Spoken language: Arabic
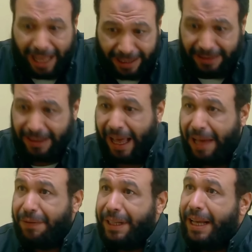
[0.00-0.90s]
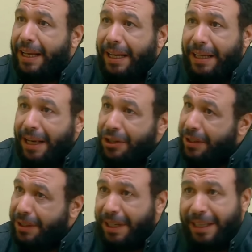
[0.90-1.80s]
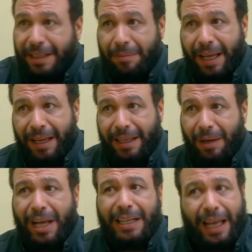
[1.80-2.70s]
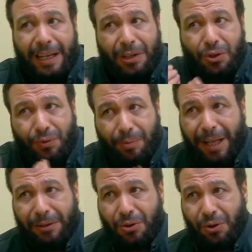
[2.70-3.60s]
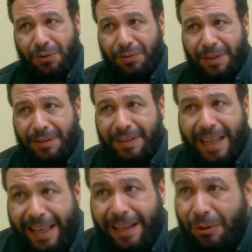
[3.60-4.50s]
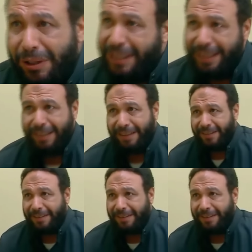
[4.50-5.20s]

يعني عارفه انها جايه علشان تتغدى معانا وقال يعني هتشوفوا بعض صدفه ها قلت ايه؟